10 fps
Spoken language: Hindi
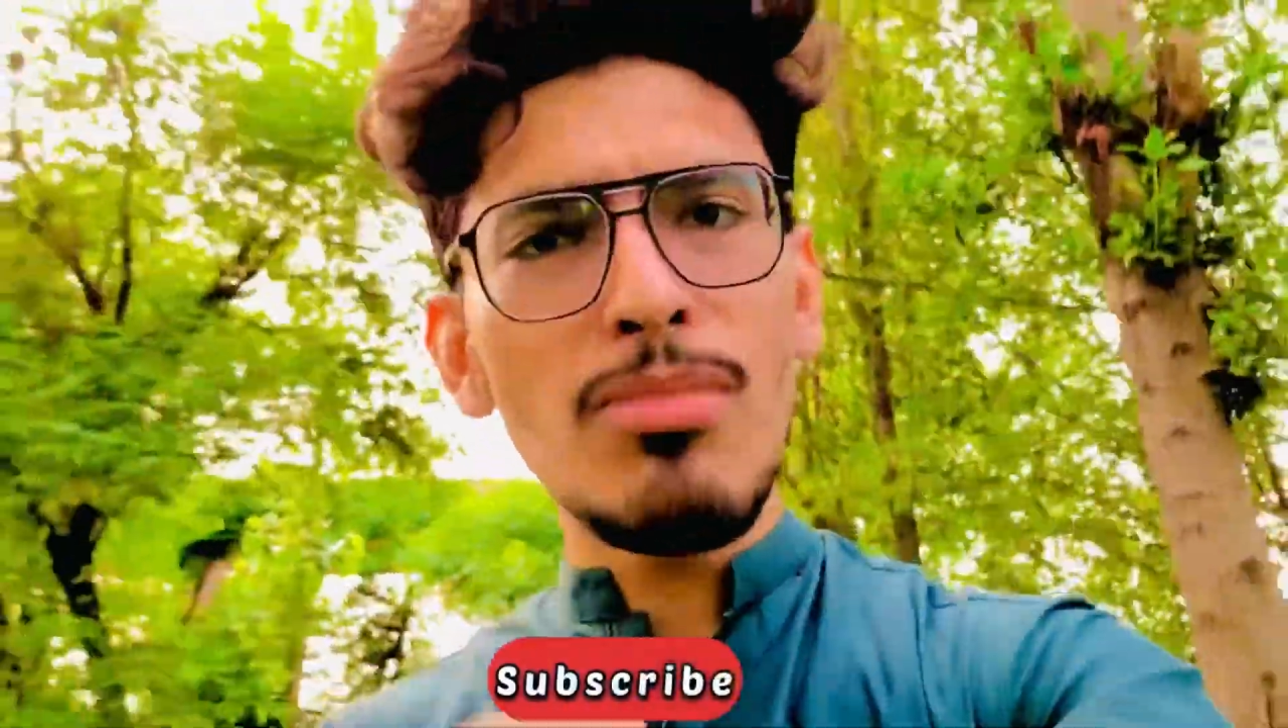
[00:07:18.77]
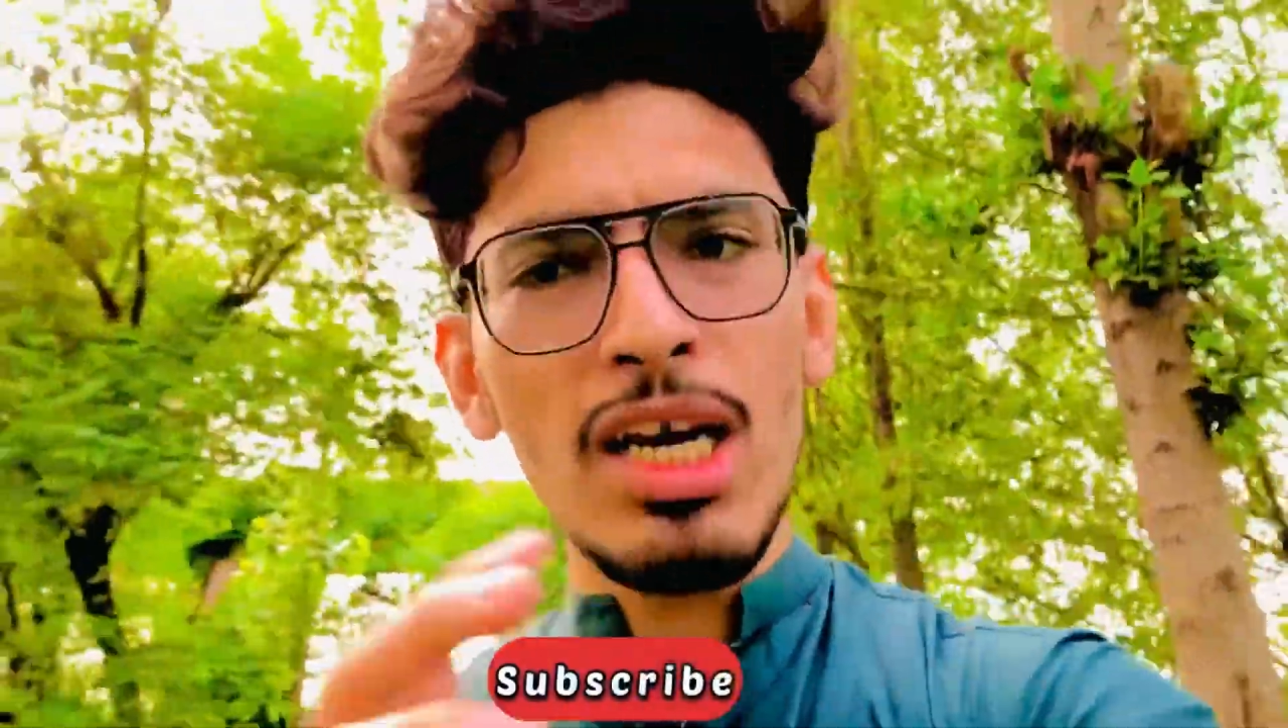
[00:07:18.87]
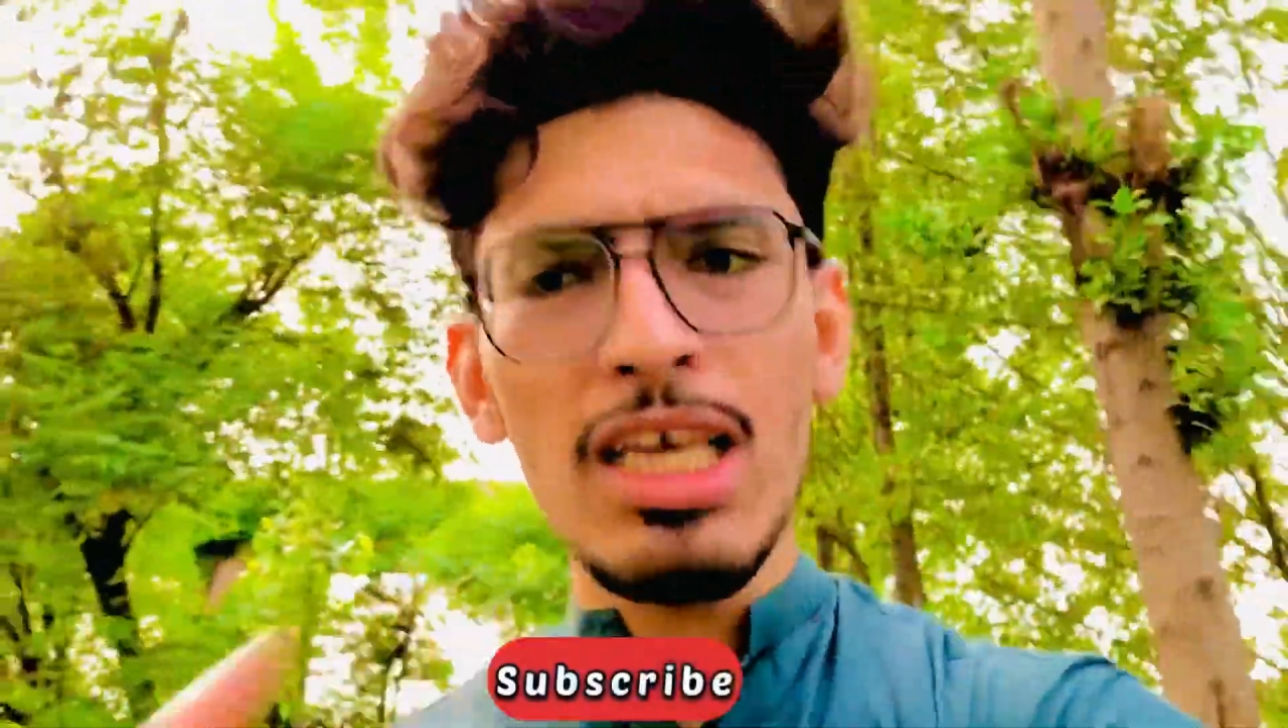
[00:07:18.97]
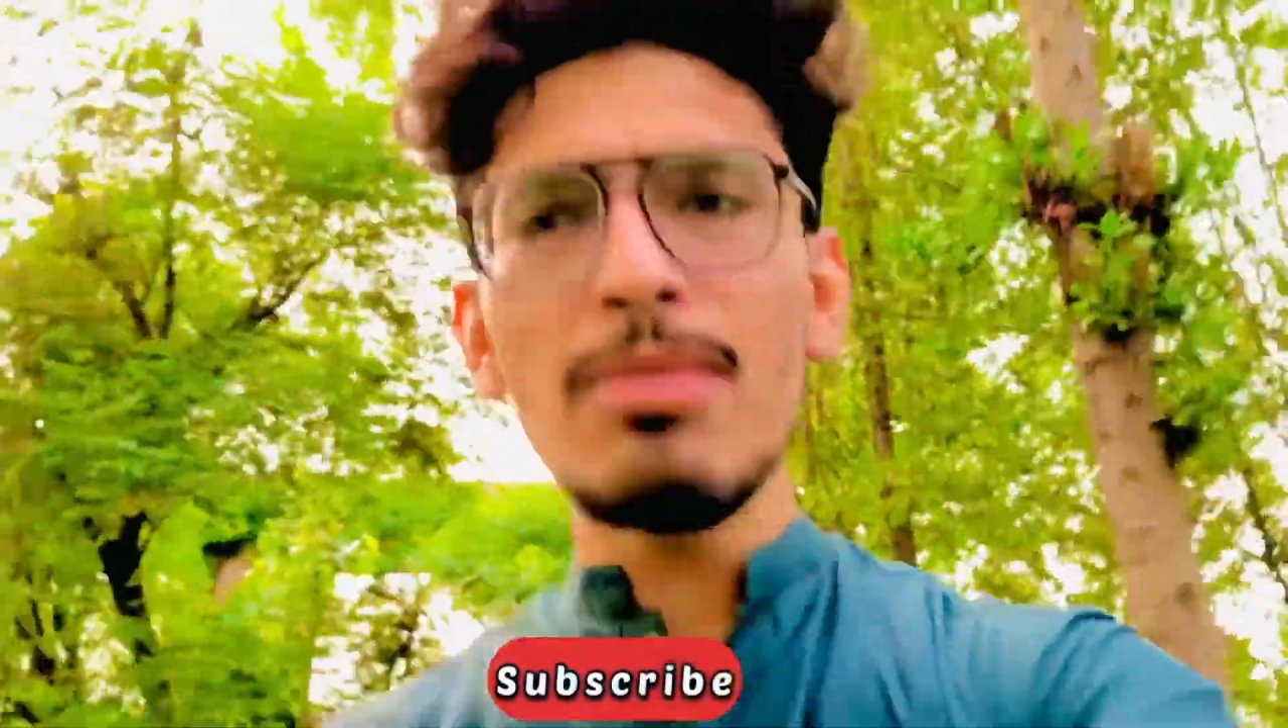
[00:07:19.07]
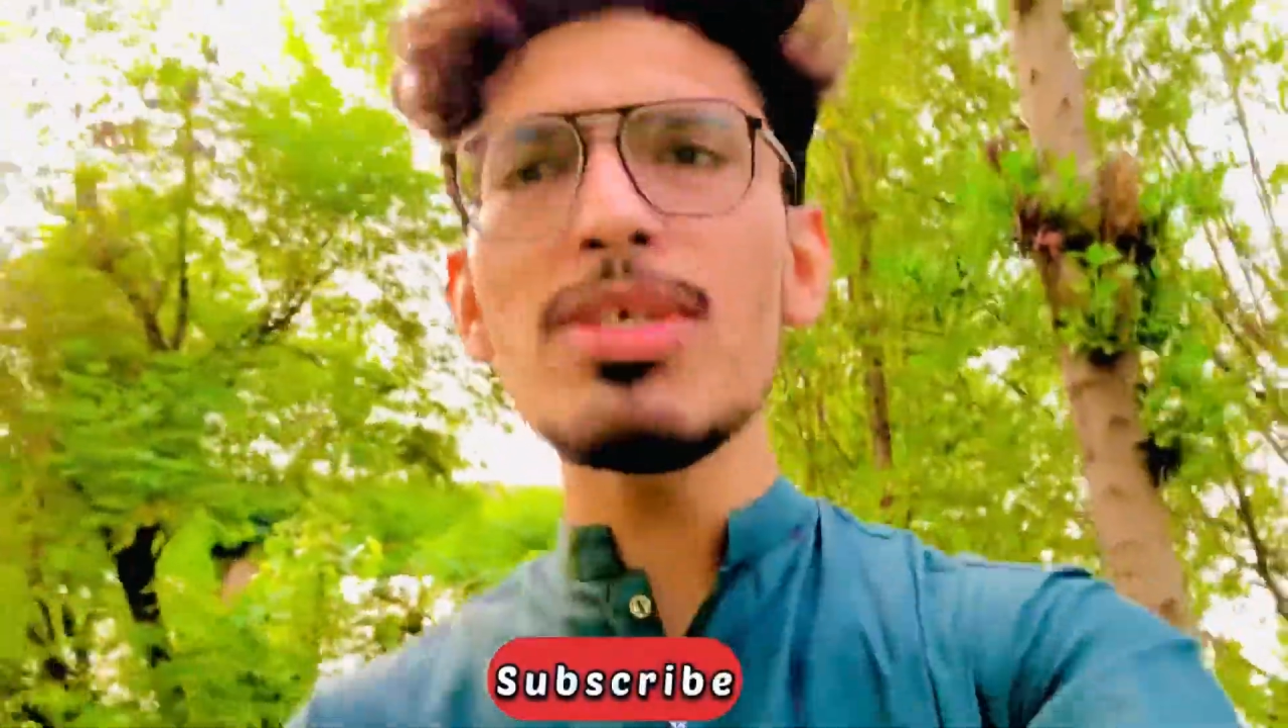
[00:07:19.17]

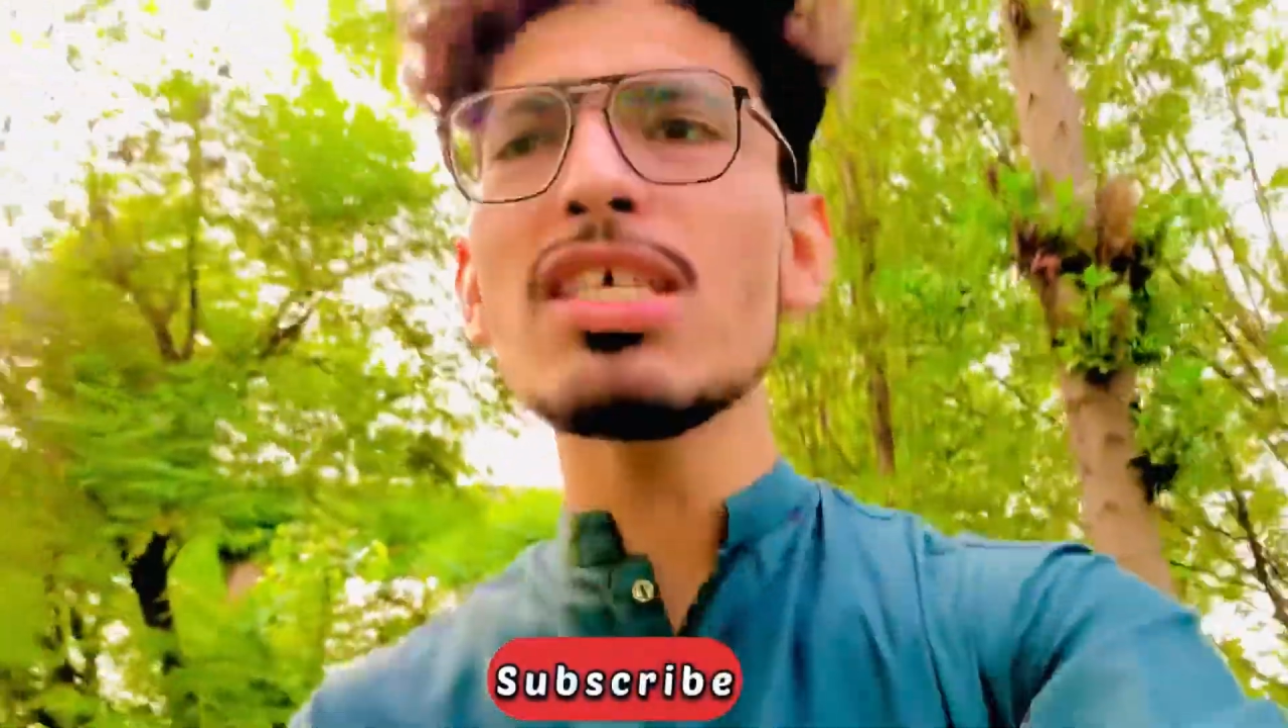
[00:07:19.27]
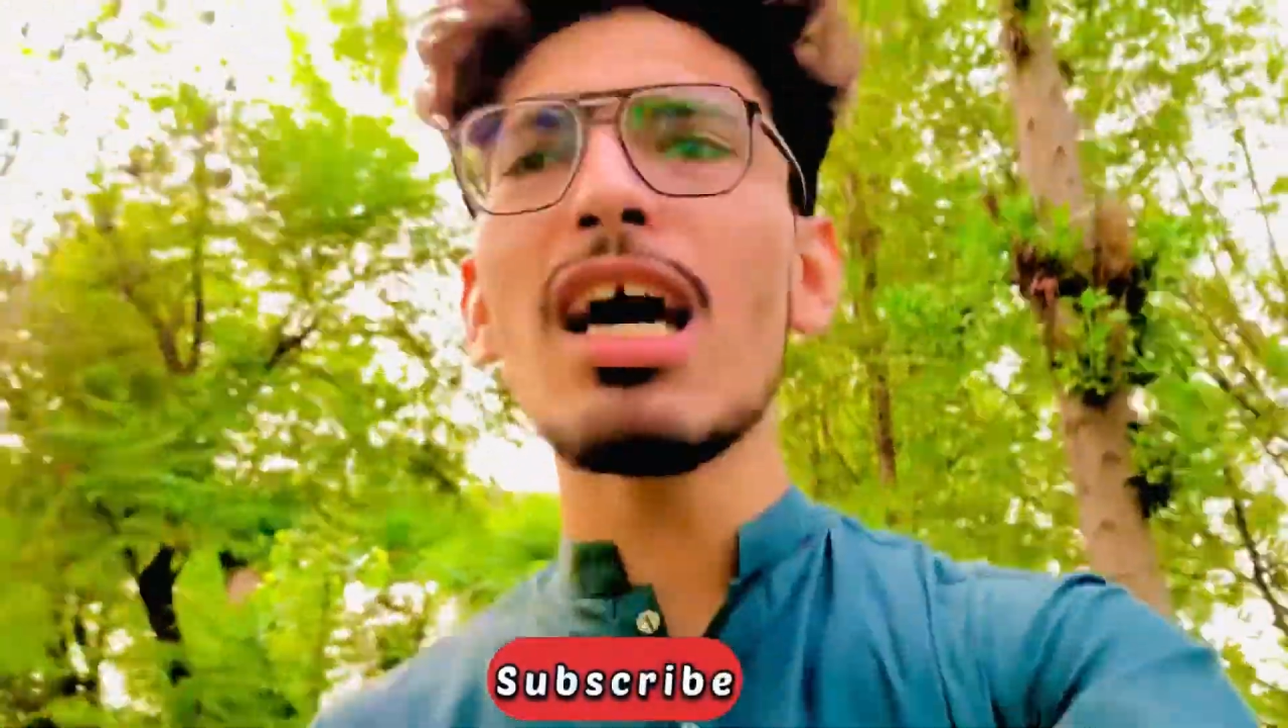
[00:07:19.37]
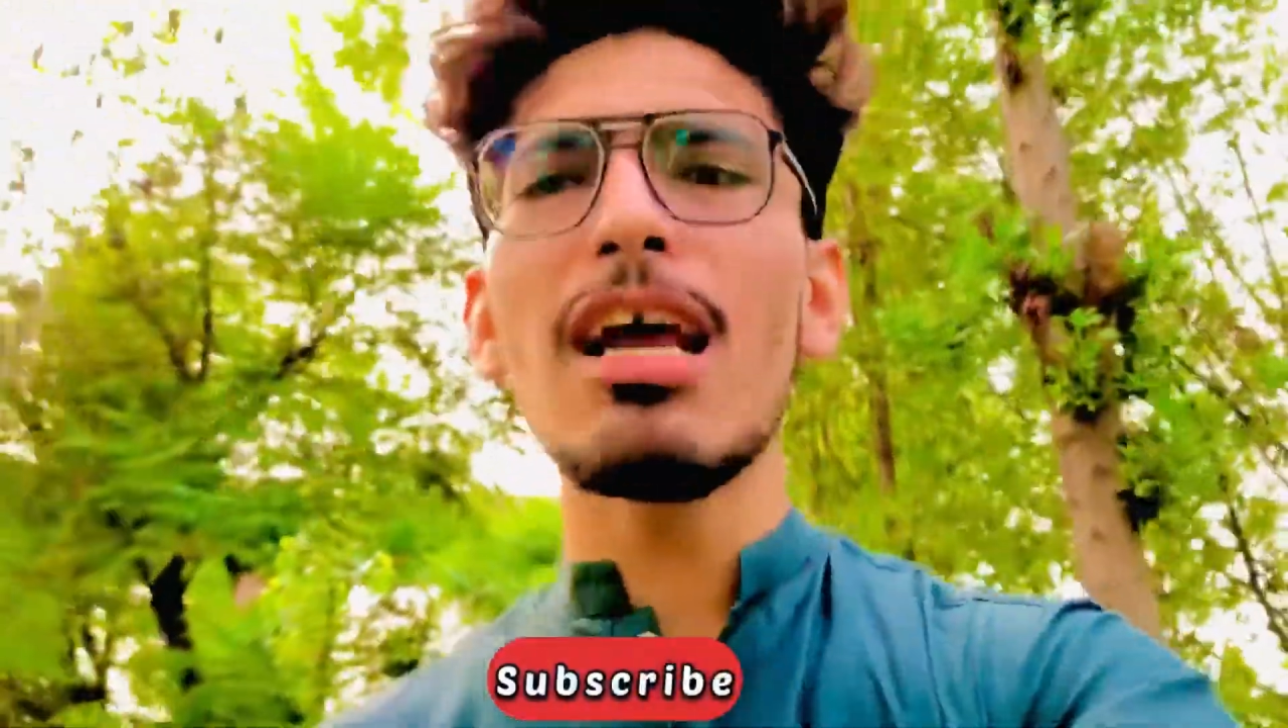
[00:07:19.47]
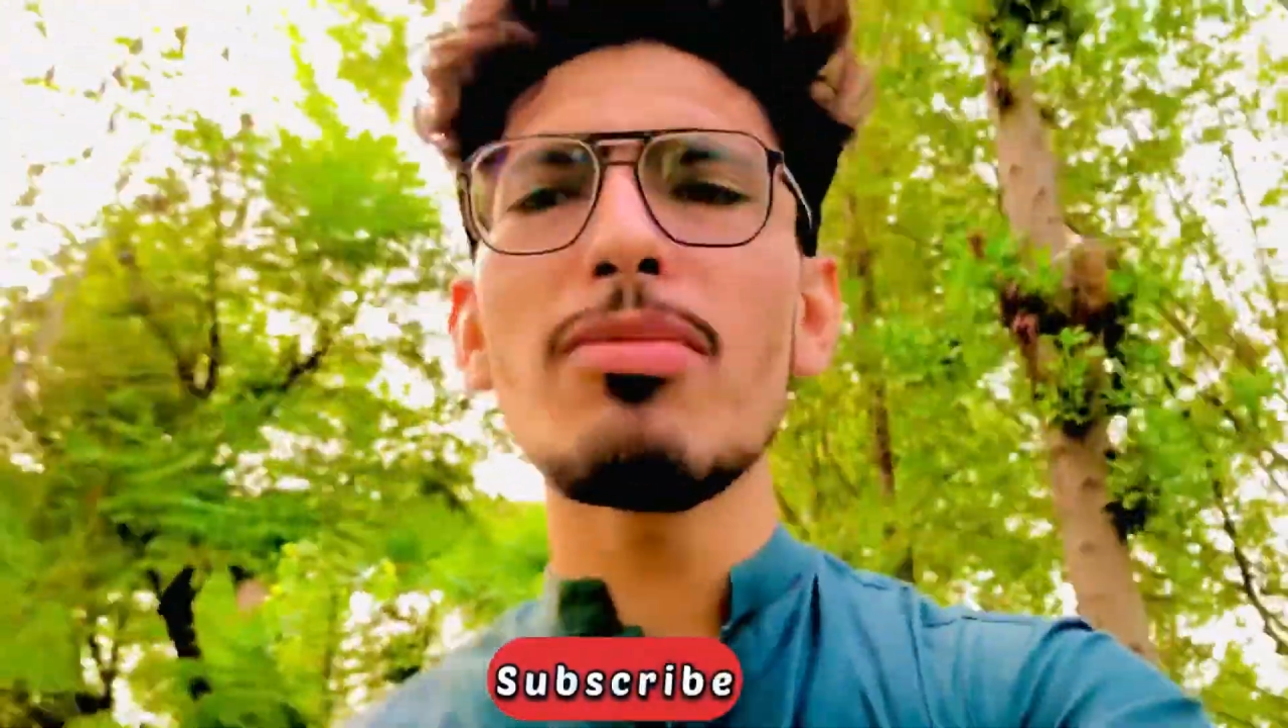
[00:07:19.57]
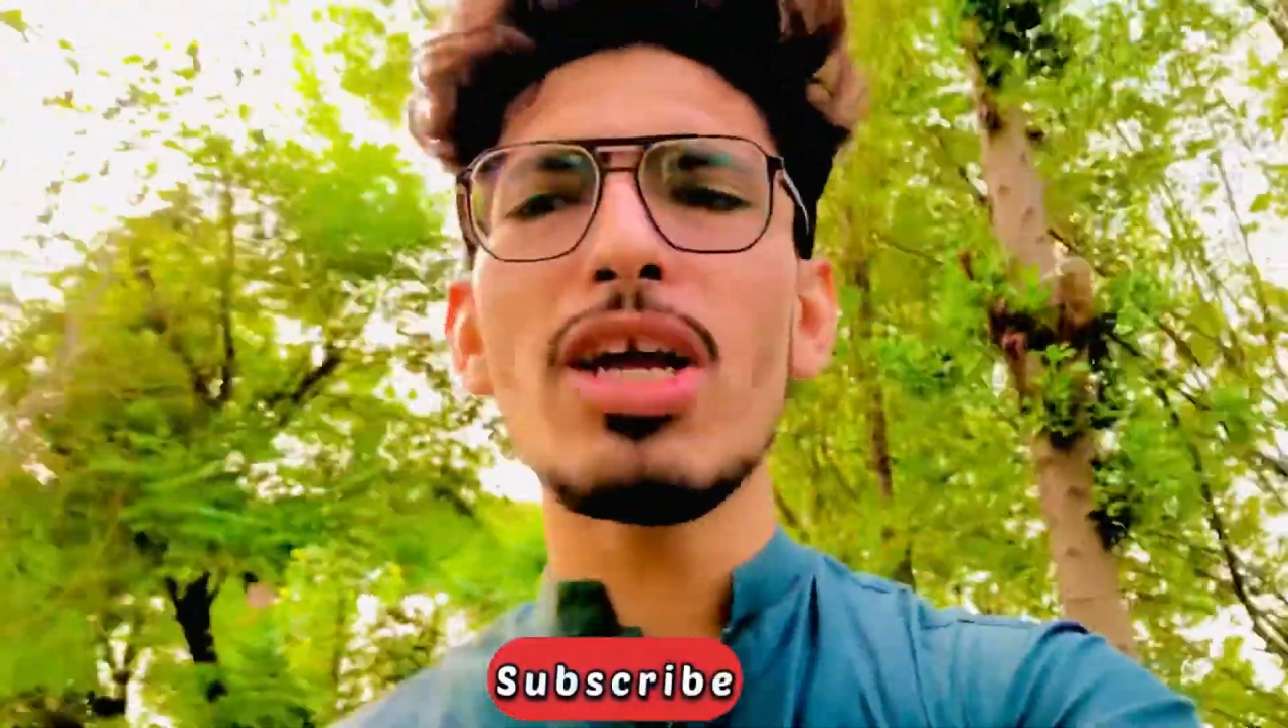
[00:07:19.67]
मक्खी भी जाला